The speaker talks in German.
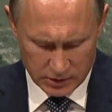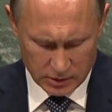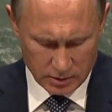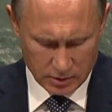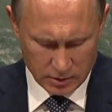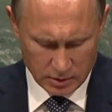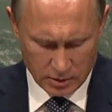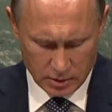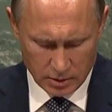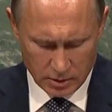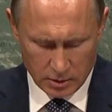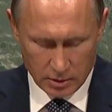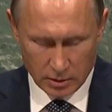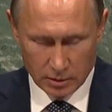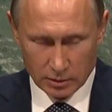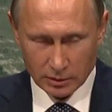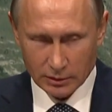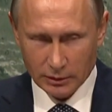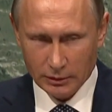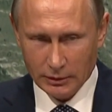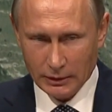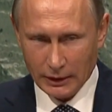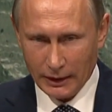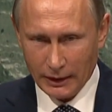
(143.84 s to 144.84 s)
Es ist nun
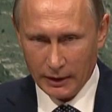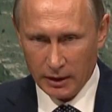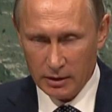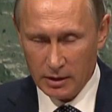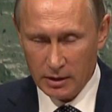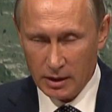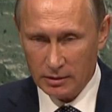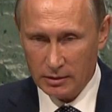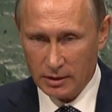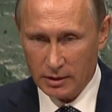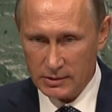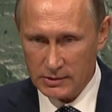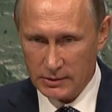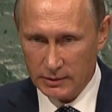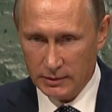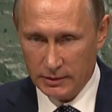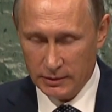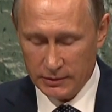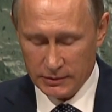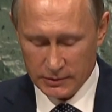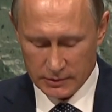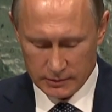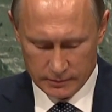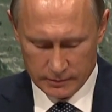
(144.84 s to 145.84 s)
offensichtlich,
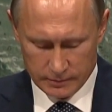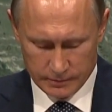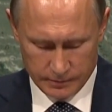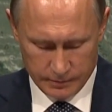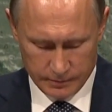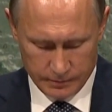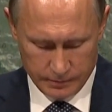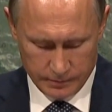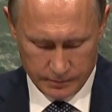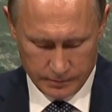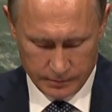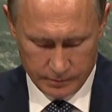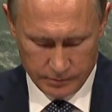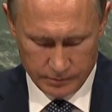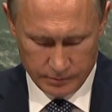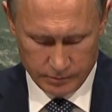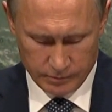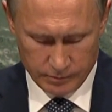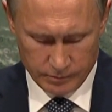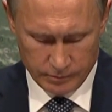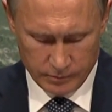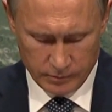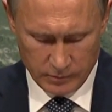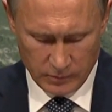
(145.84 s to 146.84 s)
dass das
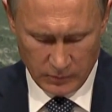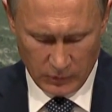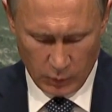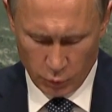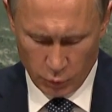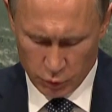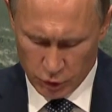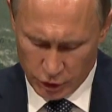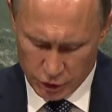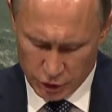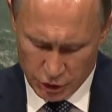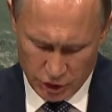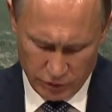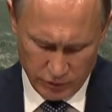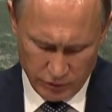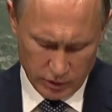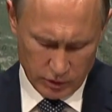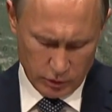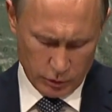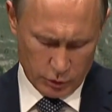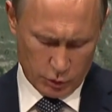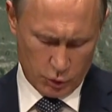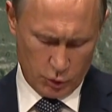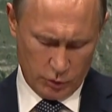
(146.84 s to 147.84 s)
Machtvakuum,
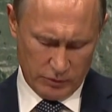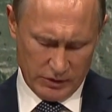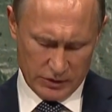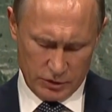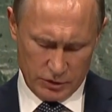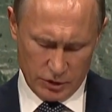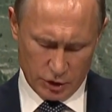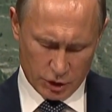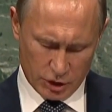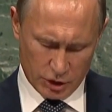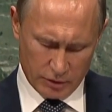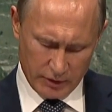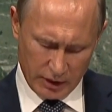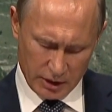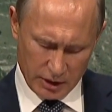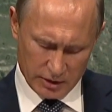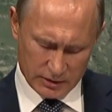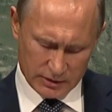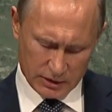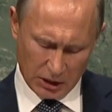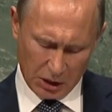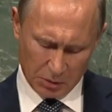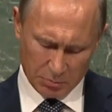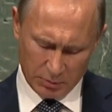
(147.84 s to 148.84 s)
das in einigen
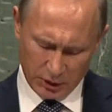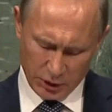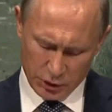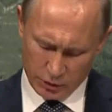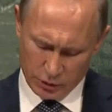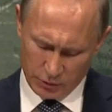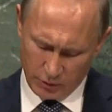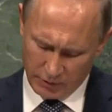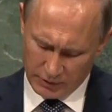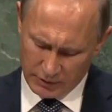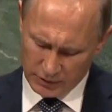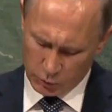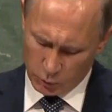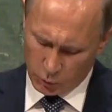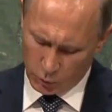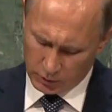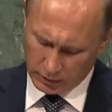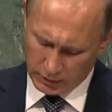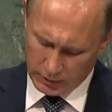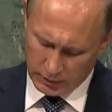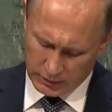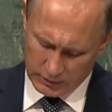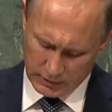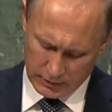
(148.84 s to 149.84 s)
Staaten des Mittleren
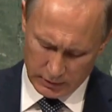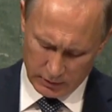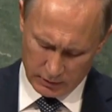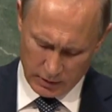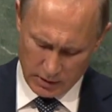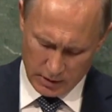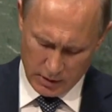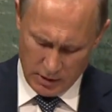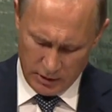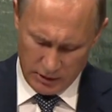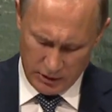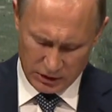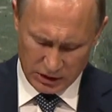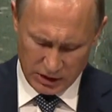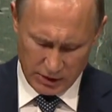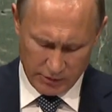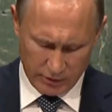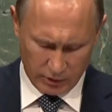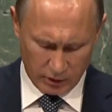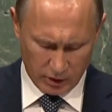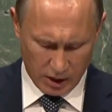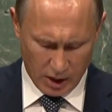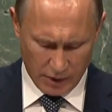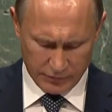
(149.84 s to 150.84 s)
Ostens und
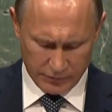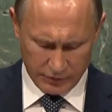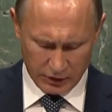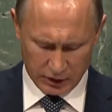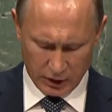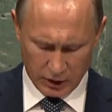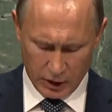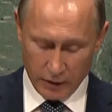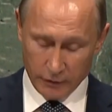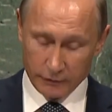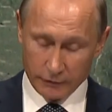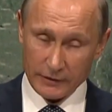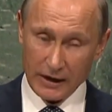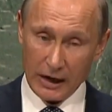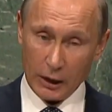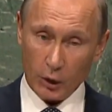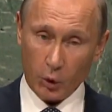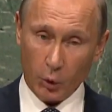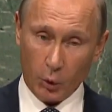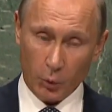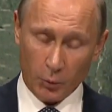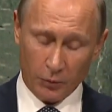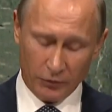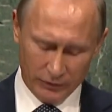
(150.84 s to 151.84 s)
Nordafrika geschaffen
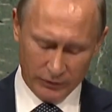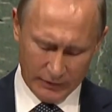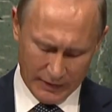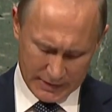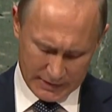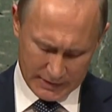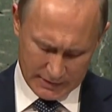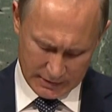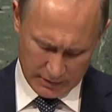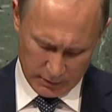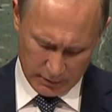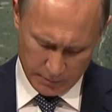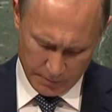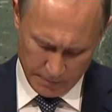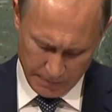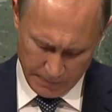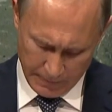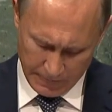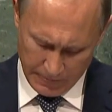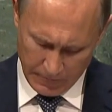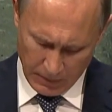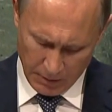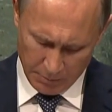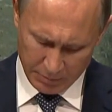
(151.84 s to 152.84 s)
wurde, Zonen
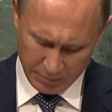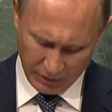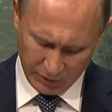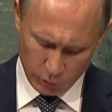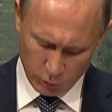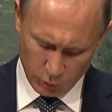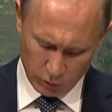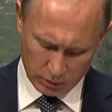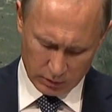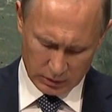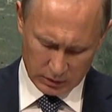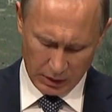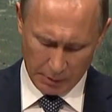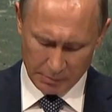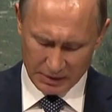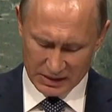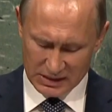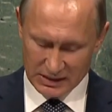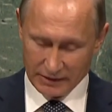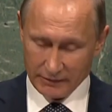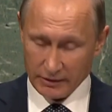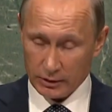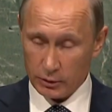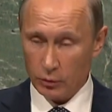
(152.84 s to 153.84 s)
der Anarchie
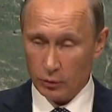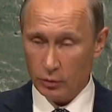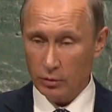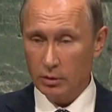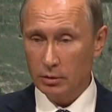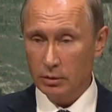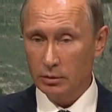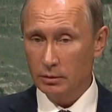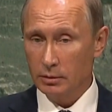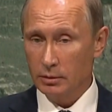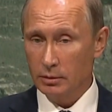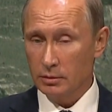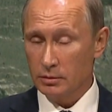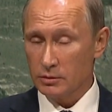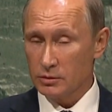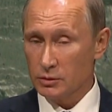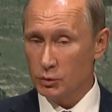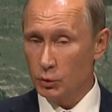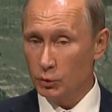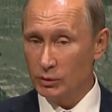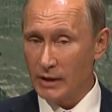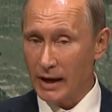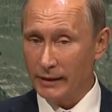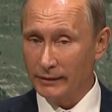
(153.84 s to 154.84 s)
entstehen ließen.
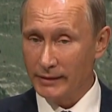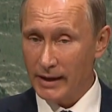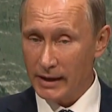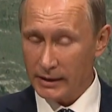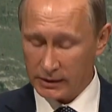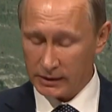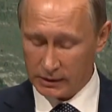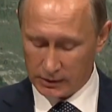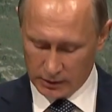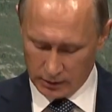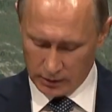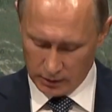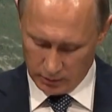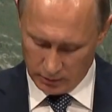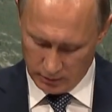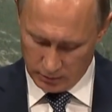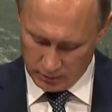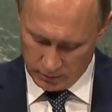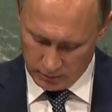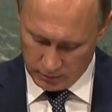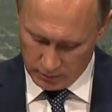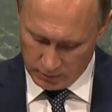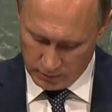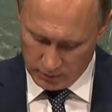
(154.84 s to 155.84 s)
Diese füllten
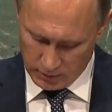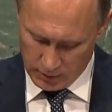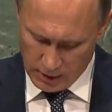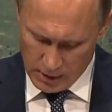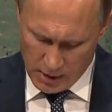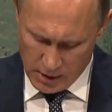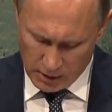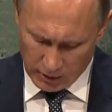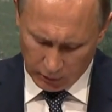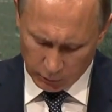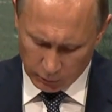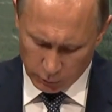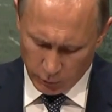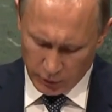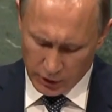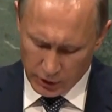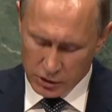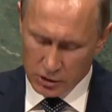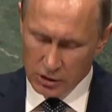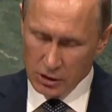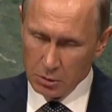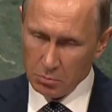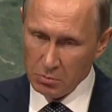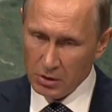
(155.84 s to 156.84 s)
sich sehr schnell
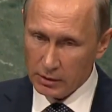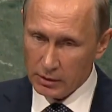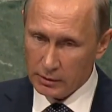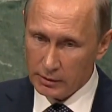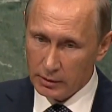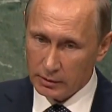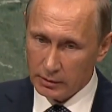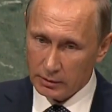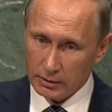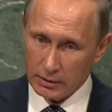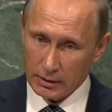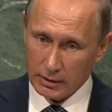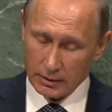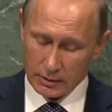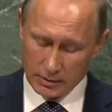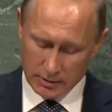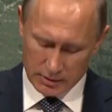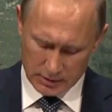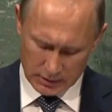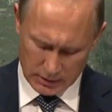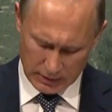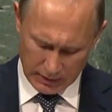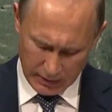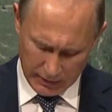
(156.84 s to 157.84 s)
mit Extremisten
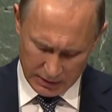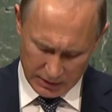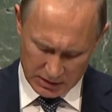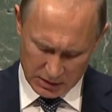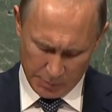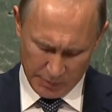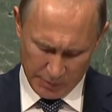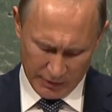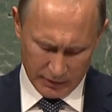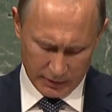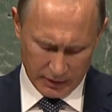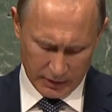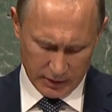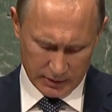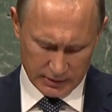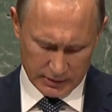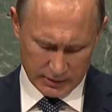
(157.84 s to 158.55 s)
und Terroristen.